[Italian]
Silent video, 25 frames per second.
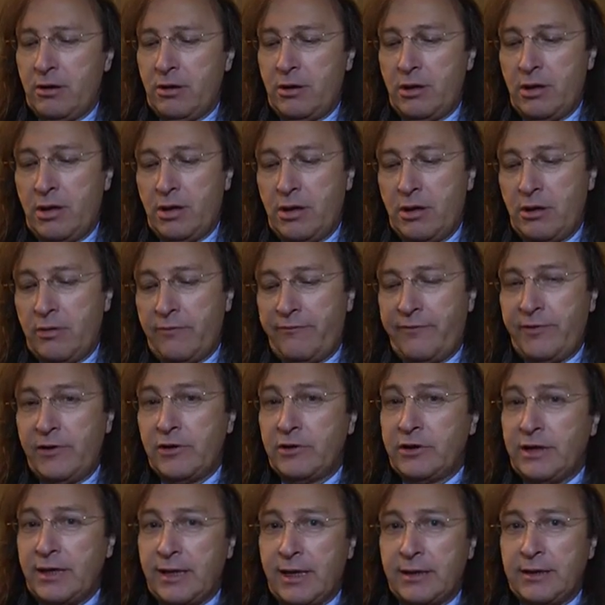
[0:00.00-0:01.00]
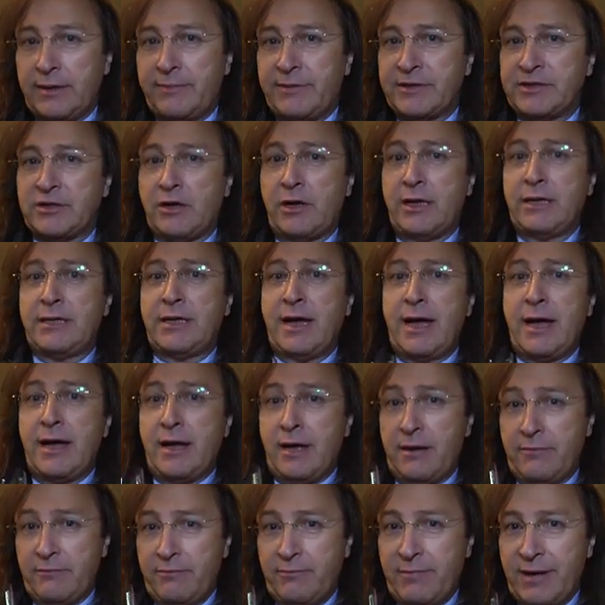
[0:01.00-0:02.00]
È un vino di grande personalità
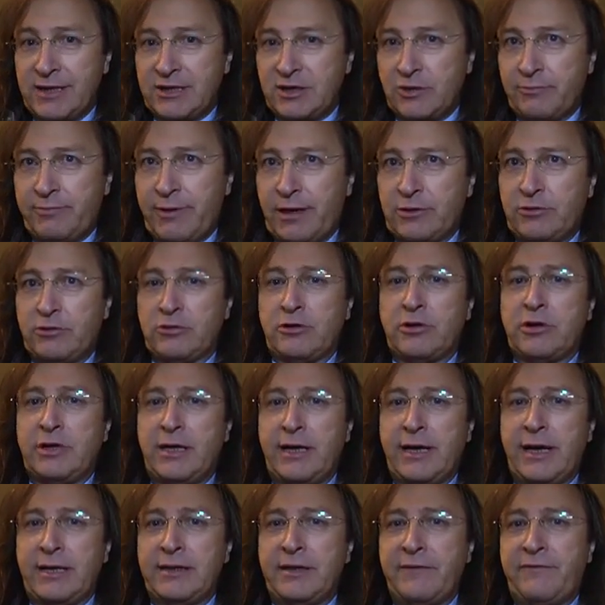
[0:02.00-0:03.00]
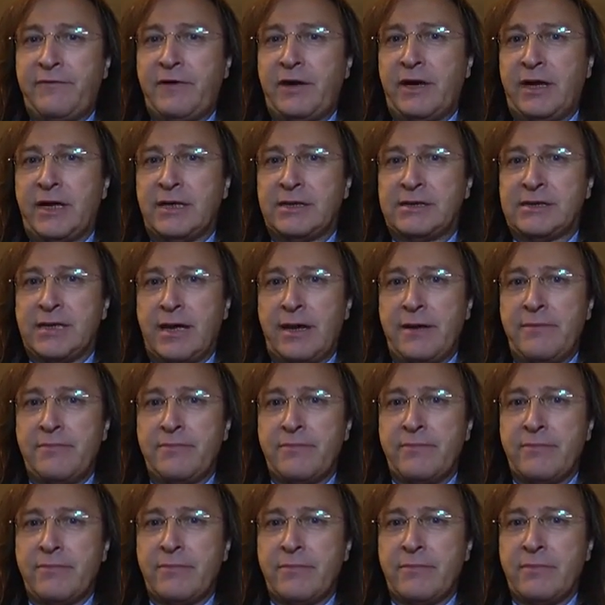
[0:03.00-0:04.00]
ma soprattutto di grande finezza,
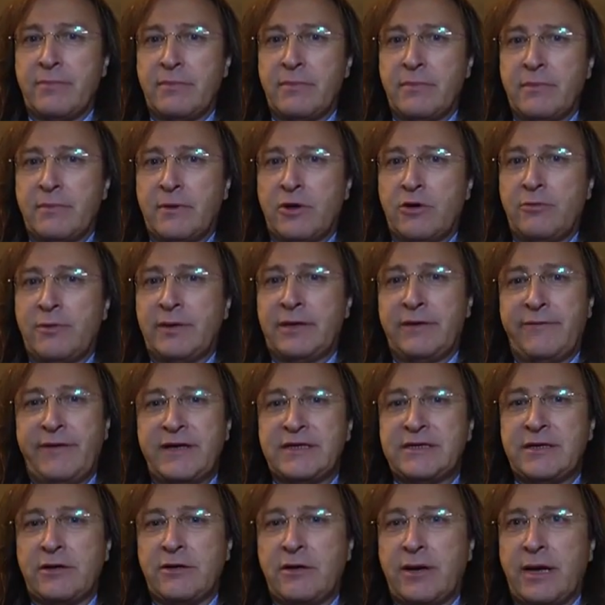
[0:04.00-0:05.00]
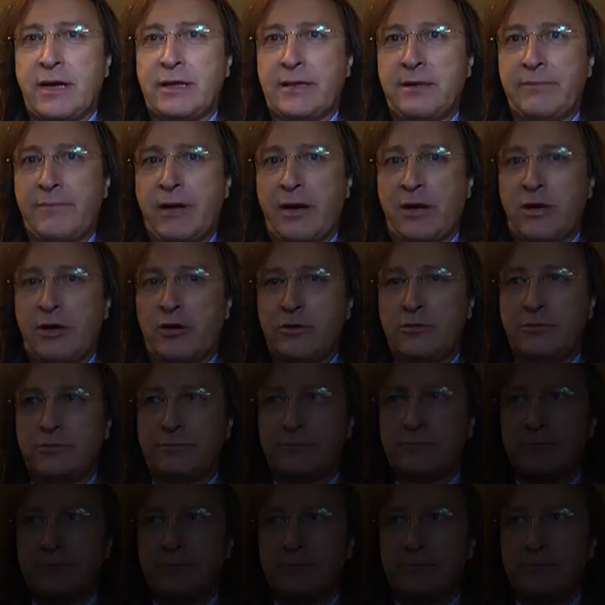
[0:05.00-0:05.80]
come deve essere un grande merlot.